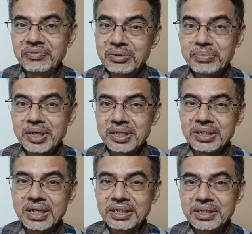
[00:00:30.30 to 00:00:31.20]
வின்
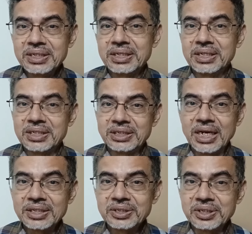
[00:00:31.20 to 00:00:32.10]
பண்ணுறதுக்கு அதிக
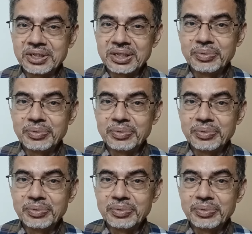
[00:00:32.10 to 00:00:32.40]
சான்ஸ் இருக்குது